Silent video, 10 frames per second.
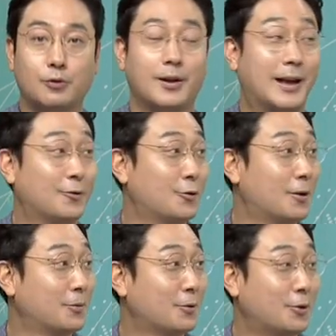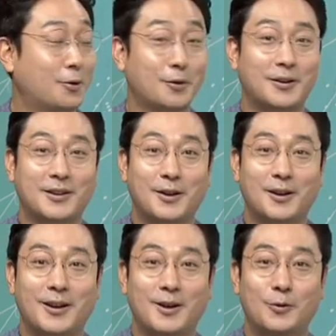요새 아주 뜨겁죠. 네.
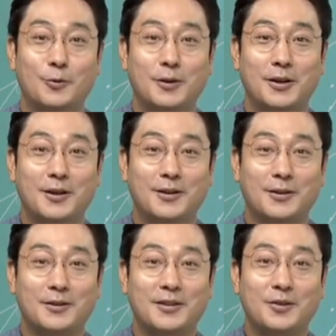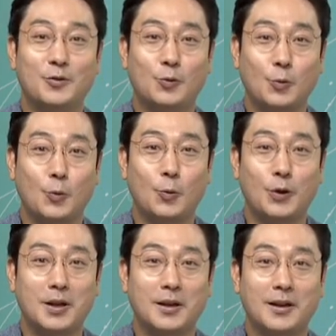일단 루닛은
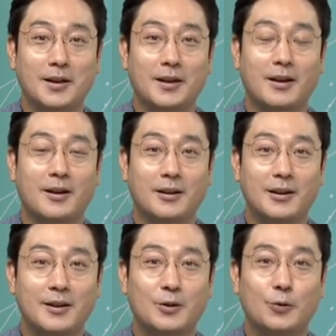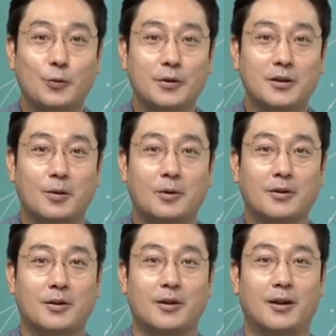시총이 1조 원을
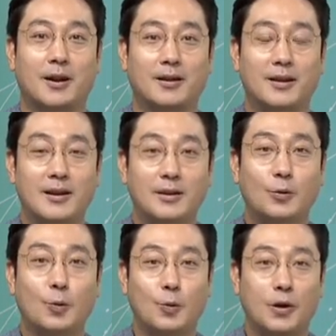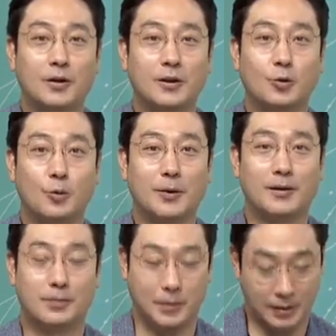넘어서 2조 원을
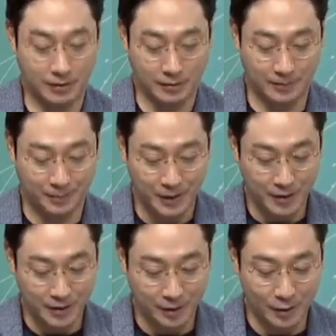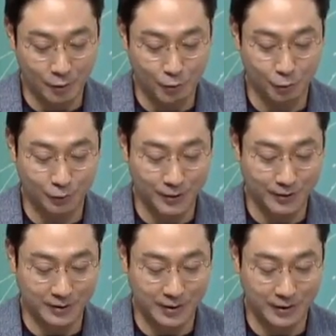돌파했습니다. 그래서 네. 이거 무슨
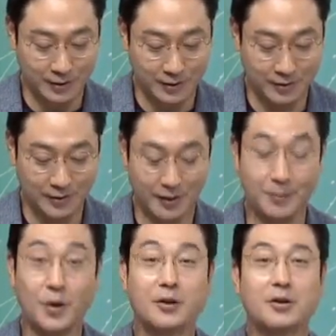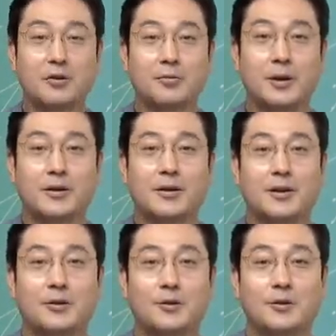회사냐 이렇게 했는데 여기 역시
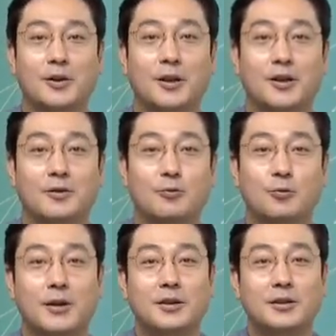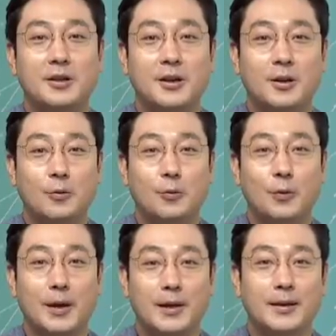마찬가지로 국내 의류
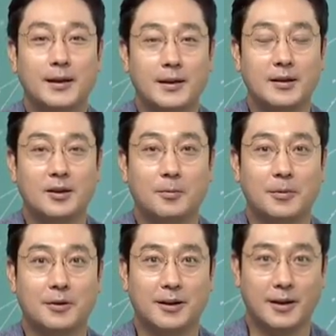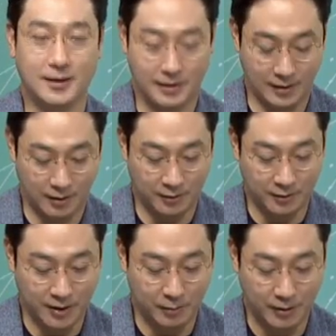AI 기업 이렇게 어,
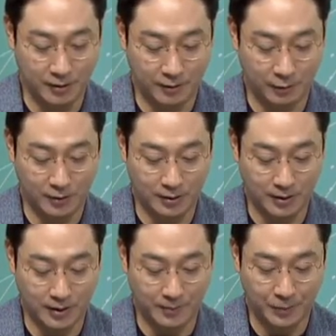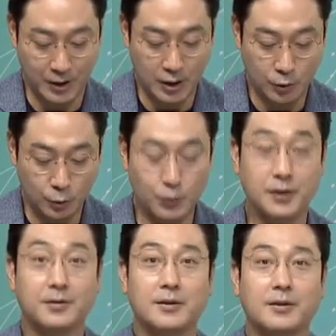정리할 수 있는데
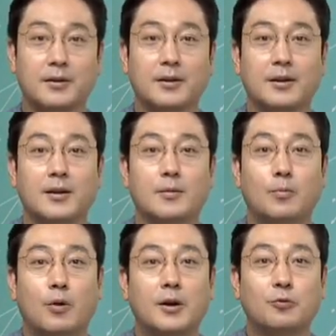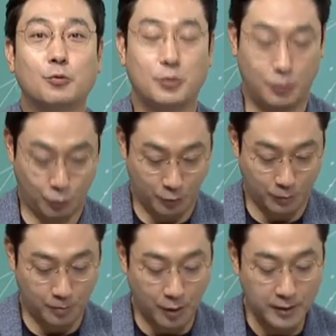루닛은 뭐가 좀, 조,
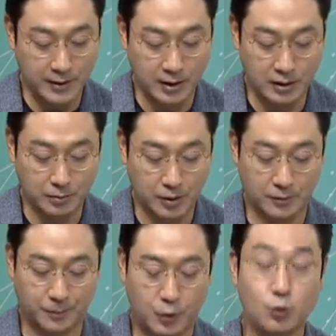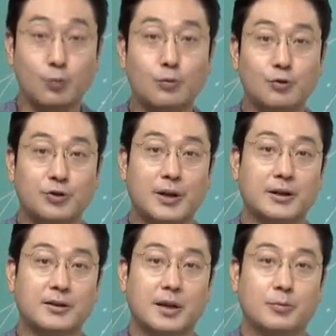뭐가 잘하냐면 흉부 질환을
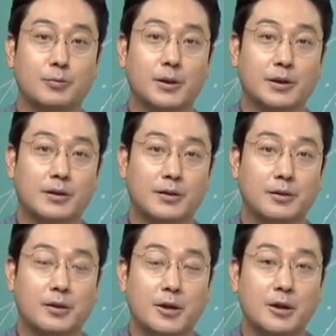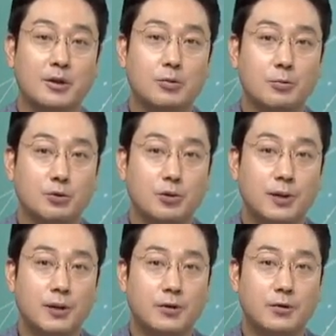잘 봅니다. 그래서 네. 흉부
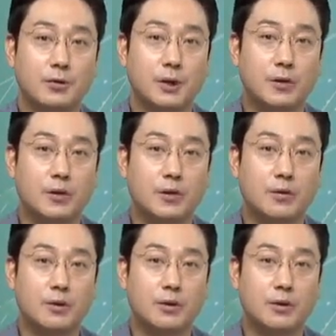질환 쪽에 있는 의료기기